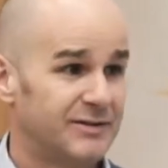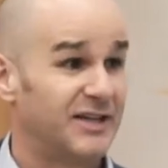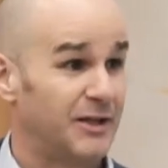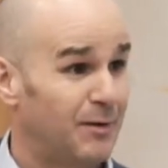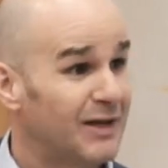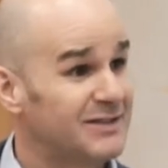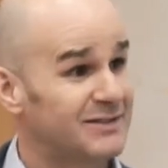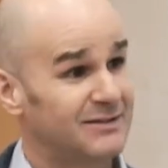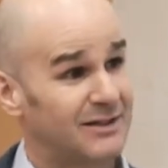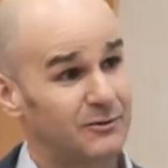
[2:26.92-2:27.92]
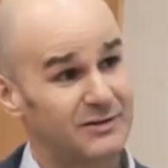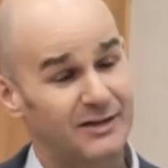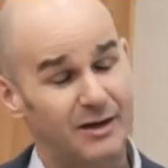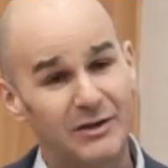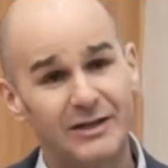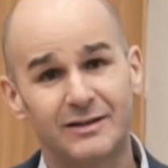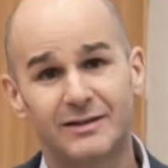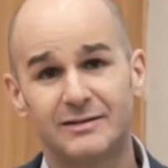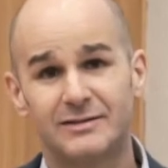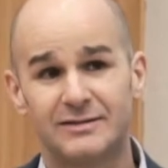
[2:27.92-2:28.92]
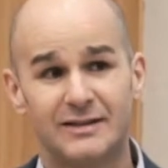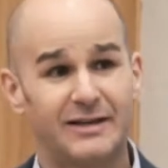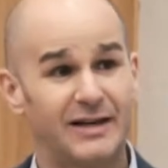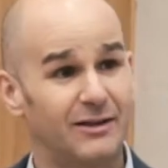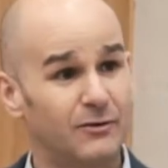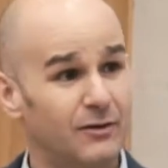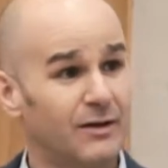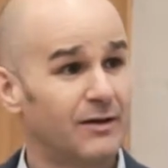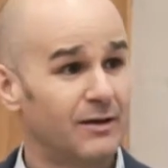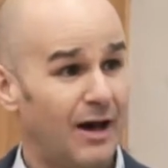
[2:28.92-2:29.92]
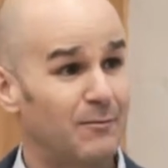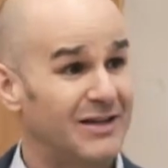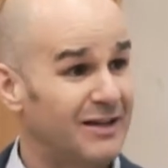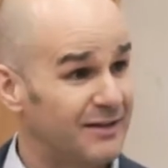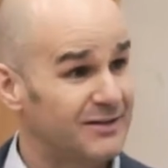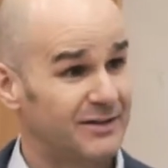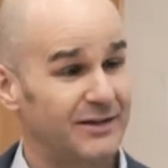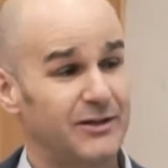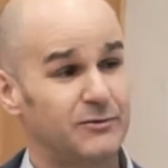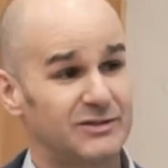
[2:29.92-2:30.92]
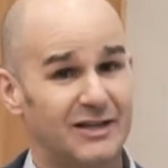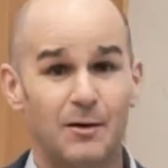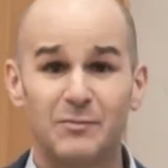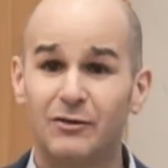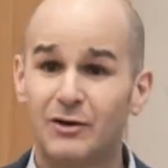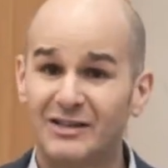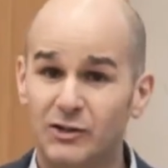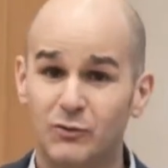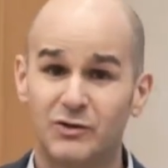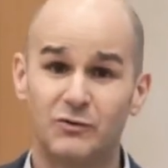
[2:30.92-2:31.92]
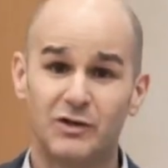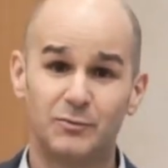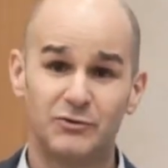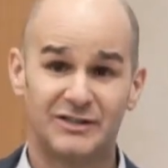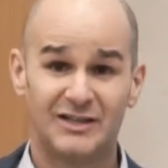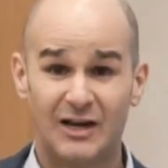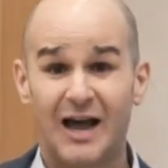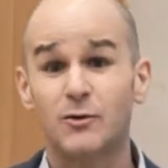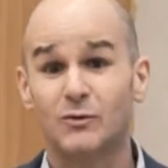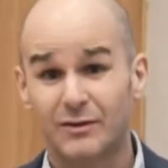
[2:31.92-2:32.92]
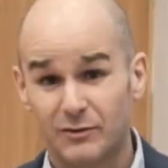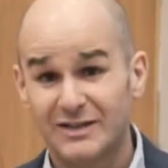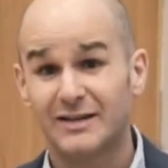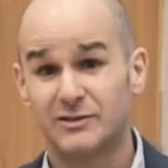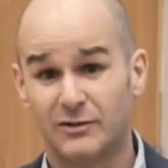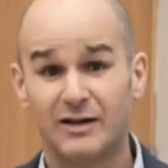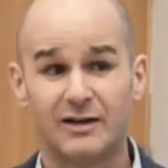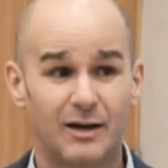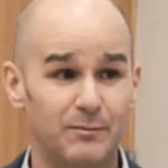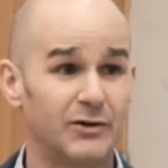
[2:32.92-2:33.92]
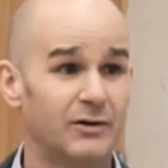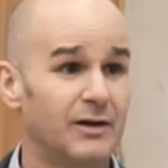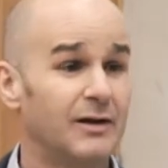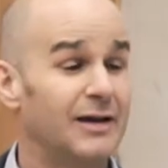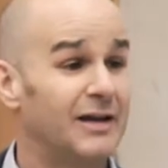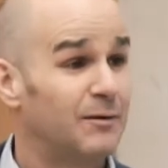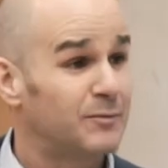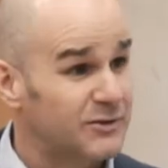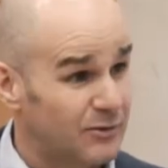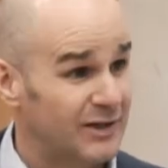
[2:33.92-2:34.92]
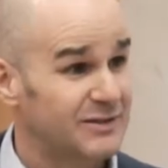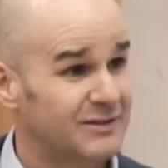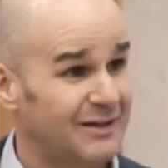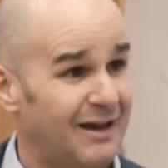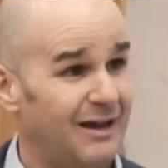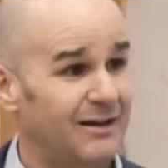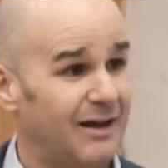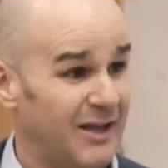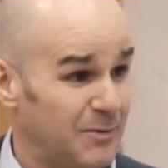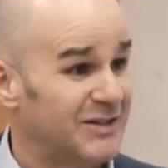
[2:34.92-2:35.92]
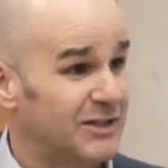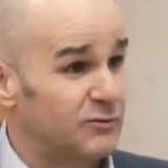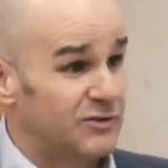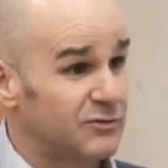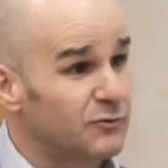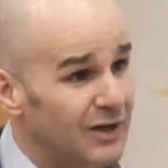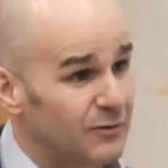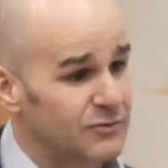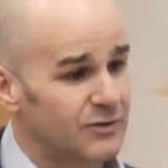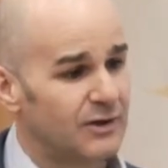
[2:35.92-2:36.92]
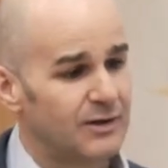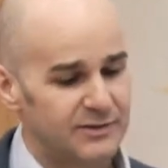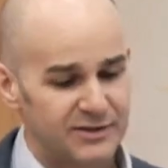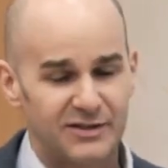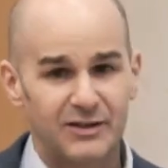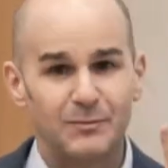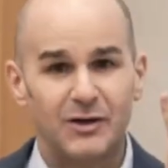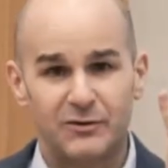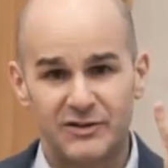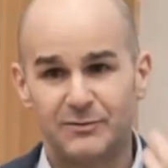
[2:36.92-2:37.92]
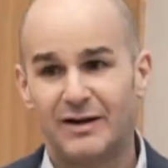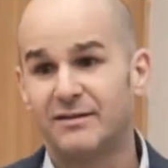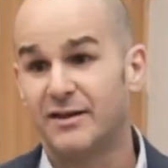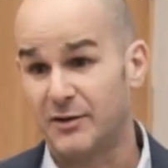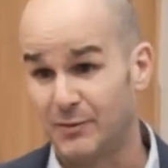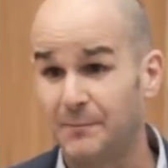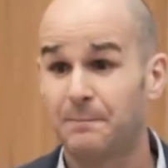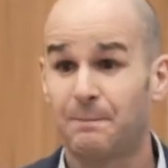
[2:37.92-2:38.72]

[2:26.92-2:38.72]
si además estás dándoles herramientas, estás creando habilidades en ellos, estás cambiando la actitud de tu equipo, estás ayudándoles a gestionar el cambio y las personas, además de conseguir resultados, se sienten mejores y van hacia arriba.